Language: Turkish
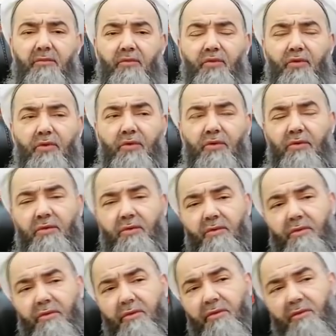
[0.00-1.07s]
Bu
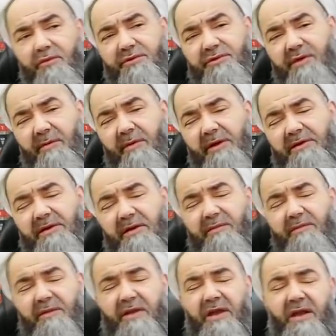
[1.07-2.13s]
zaman
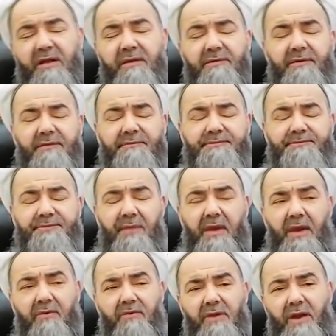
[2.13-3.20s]
diliminde
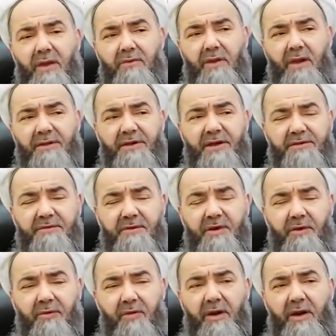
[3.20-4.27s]
Evliya Allah'ın
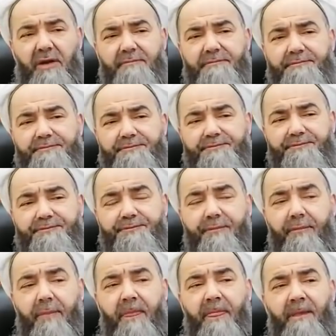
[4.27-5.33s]
keşfine göre
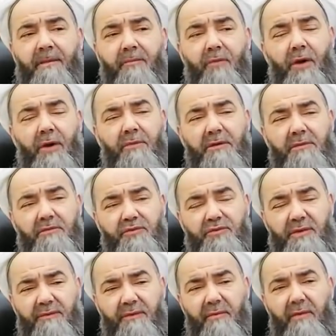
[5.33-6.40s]
Muhammed
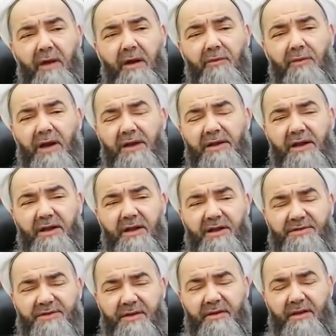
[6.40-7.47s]
Mustafa Mavli Ayneyn
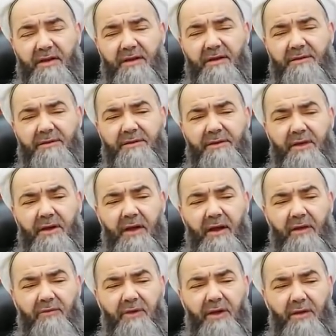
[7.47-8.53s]
Hazretleri
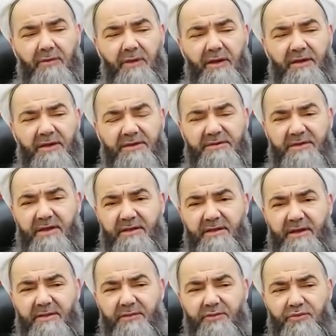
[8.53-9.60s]
Evliya Allah'ın
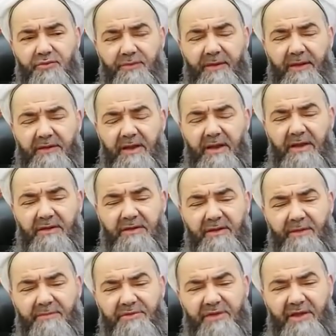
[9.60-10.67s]
reislerinden, küşufat
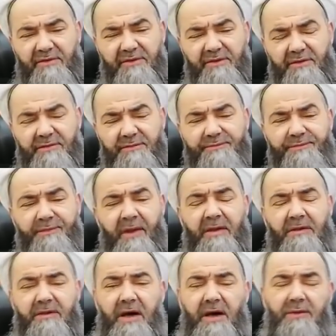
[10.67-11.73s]
ehlinden bizattır.
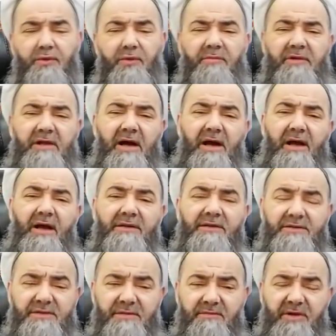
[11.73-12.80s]
Naatül
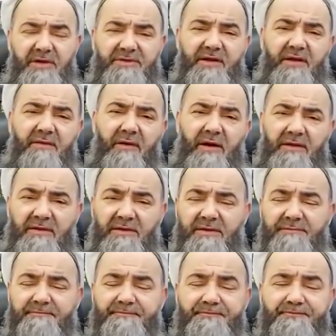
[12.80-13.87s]
Bidayat isimli eseri vardır.